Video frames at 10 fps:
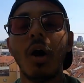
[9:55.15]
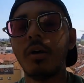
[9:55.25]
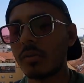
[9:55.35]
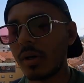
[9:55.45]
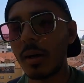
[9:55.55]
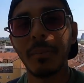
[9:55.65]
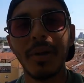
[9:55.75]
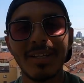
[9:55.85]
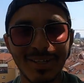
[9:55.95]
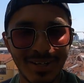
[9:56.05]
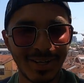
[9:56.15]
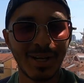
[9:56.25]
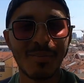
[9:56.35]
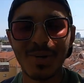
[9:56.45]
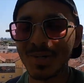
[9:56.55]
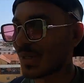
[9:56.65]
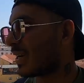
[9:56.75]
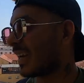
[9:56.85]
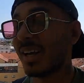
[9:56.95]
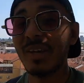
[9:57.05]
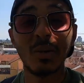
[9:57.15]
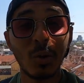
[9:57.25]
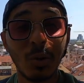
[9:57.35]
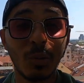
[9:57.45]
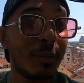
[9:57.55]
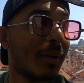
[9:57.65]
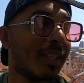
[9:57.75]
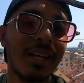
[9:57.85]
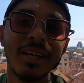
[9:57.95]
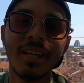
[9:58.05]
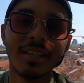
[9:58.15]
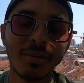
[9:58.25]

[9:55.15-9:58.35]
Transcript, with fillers: और थोड़ा पेशेंट रखना पेशेंट रखना ईगो को भी पता है